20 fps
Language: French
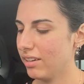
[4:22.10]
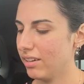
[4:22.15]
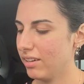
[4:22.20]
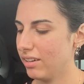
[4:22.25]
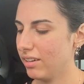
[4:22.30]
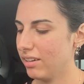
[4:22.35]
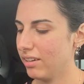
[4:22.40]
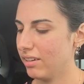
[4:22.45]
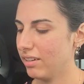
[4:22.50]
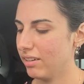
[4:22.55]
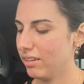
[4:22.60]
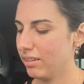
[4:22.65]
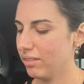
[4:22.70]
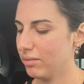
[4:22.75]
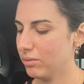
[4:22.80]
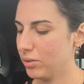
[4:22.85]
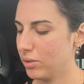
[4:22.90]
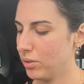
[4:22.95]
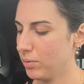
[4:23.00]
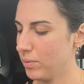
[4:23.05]
euh,
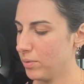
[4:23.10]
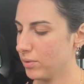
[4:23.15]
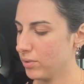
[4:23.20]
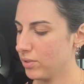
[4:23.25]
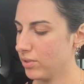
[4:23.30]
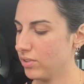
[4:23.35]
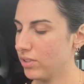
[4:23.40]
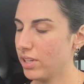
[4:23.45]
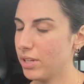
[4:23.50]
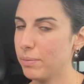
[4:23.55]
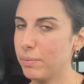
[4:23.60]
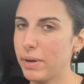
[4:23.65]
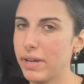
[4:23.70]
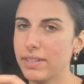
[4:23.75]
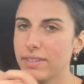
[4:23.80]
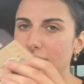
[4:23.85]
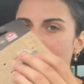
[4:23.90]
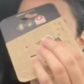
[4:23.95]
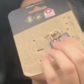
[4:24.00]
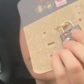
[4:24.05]
une commande que j'avais
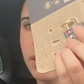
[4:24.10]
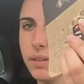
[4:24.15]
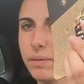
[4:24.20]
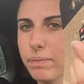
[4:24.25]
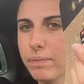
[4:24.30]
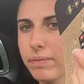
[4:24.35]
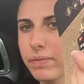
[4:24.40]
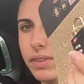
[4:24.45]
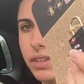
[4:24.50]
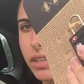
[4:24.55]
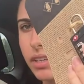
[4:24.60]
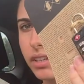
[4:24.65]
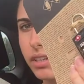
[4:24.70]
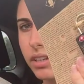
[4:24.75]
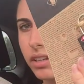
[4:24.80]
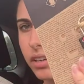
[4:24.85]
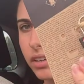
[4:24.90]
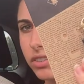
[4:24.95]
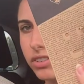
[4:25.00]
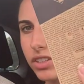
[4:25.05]
passée.
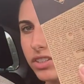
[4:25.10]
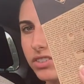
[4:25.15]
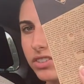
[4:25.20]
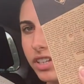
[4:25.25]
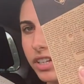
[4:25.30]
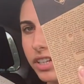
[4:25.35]
Euh, j'ai acheté